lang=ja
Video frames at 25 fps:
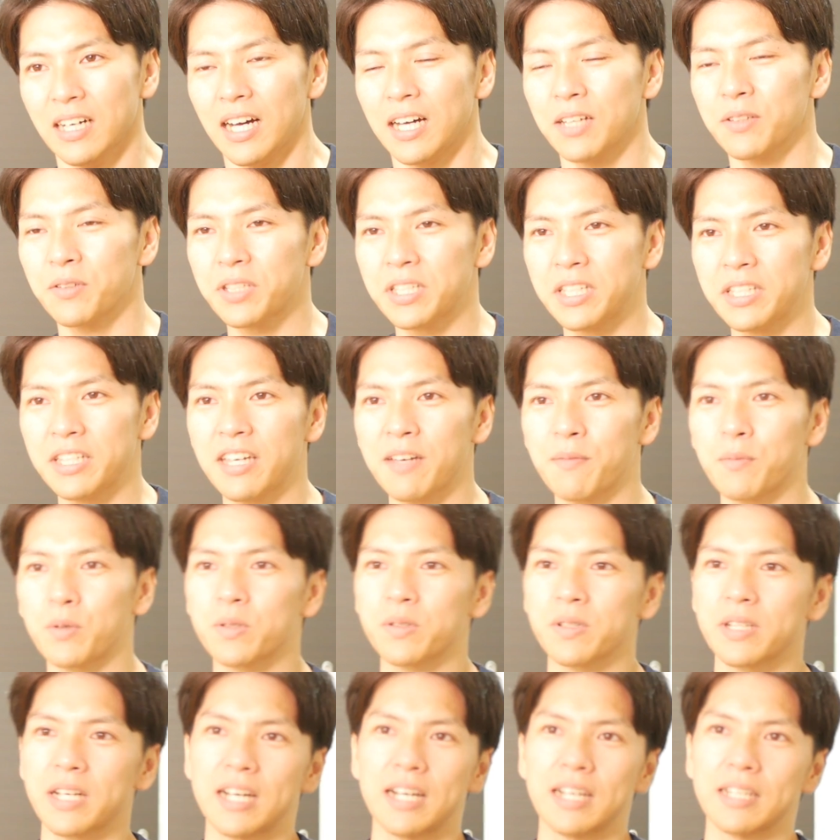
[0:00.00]
あの日ね、
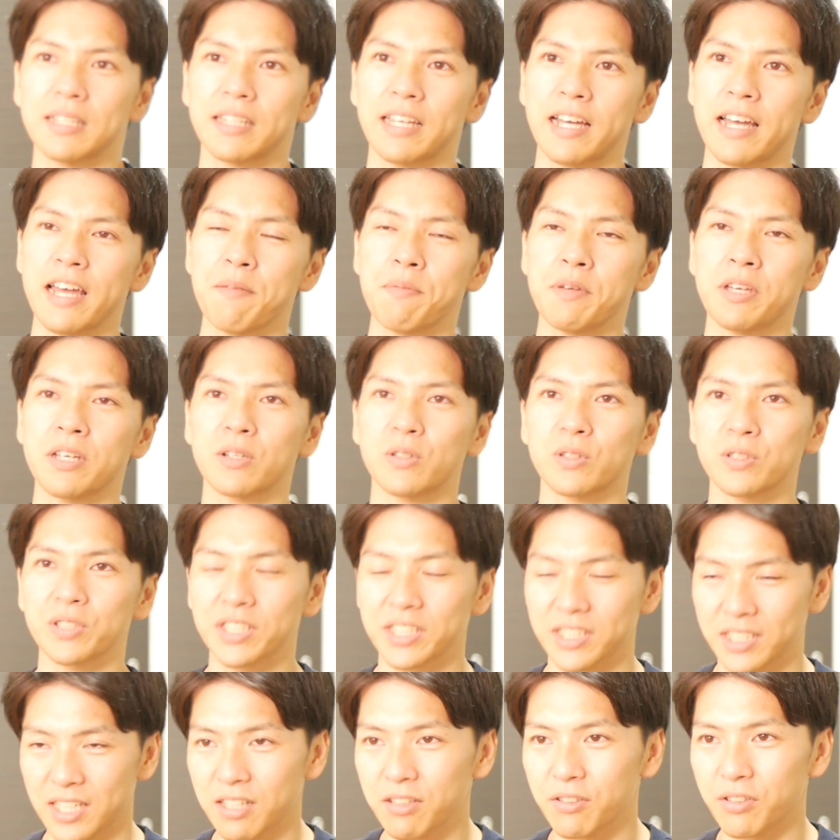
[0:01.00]
僕がダイビングを
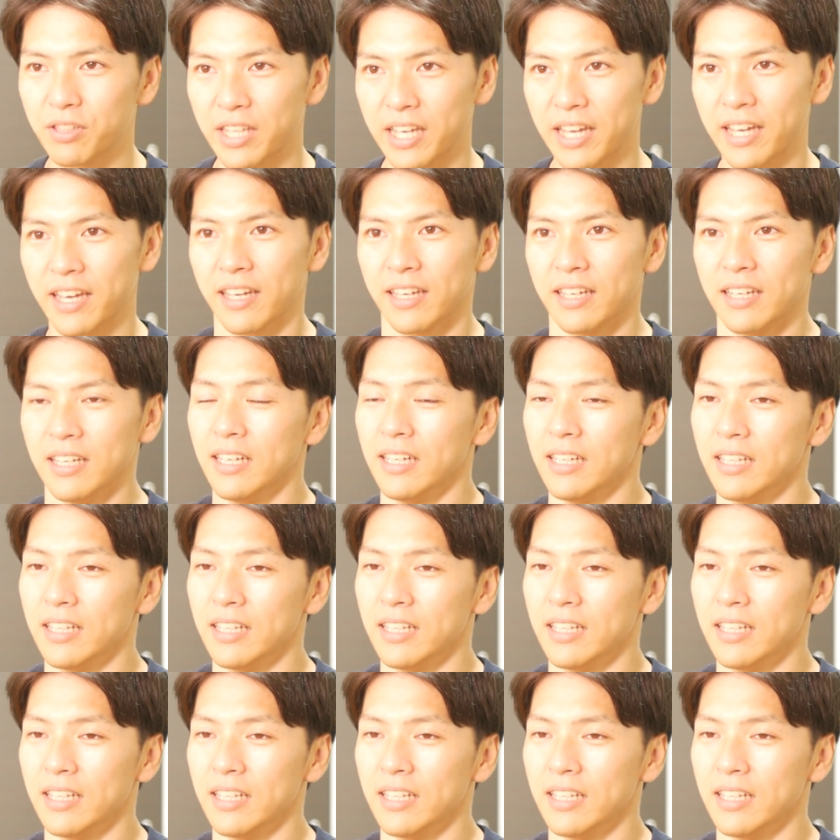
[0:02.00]
しなくて、